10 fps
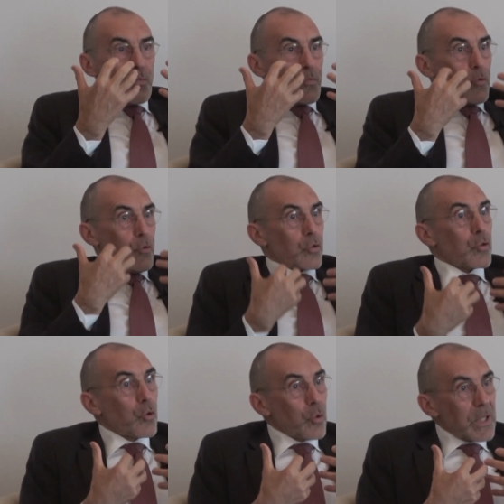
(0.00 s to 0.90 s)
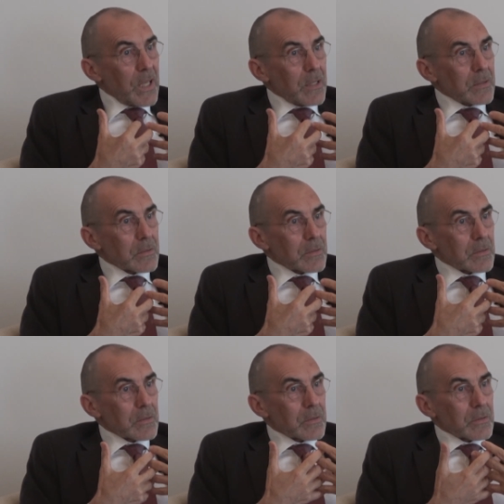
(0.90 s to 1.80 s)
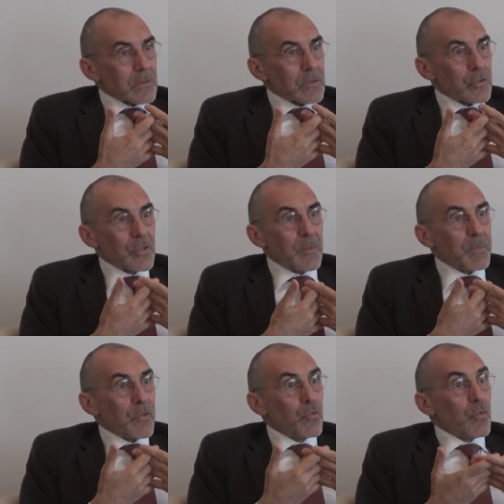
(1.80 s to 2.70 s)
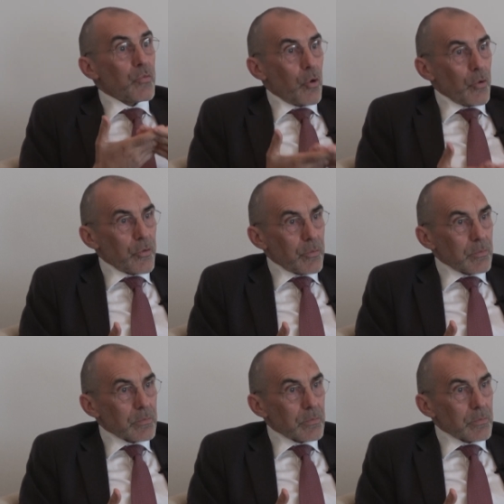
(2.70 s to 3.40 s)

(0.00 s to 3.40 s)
de notre côté, ce n'est pas une fraude.